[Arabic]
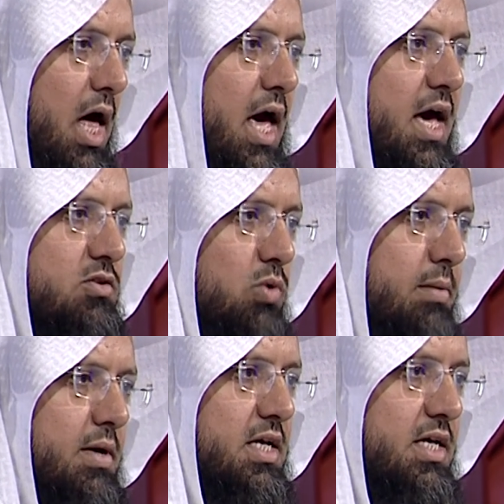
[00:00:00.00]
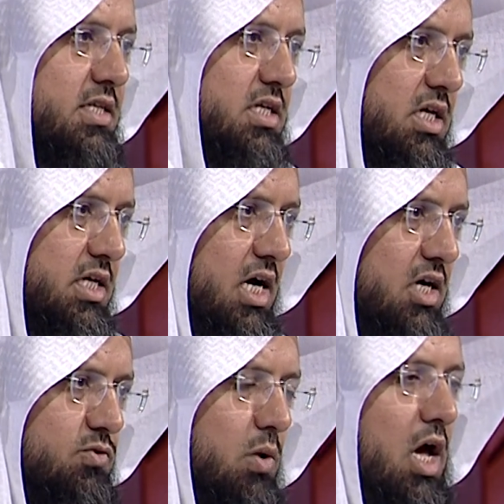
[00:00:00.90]
احد عمليات
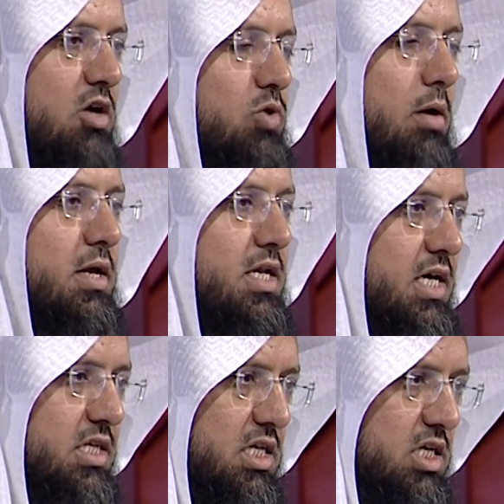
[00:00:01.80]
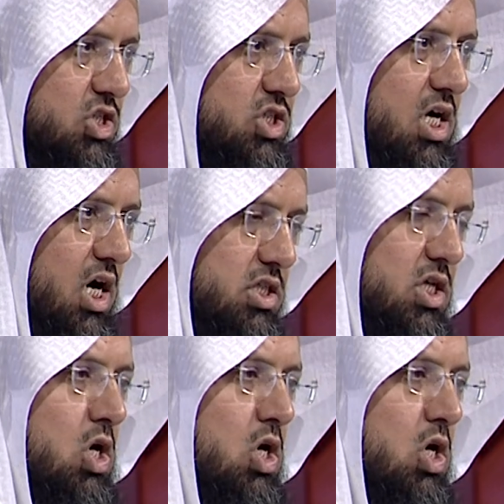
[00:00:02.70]
القياس واحد عمليات الاجتهاد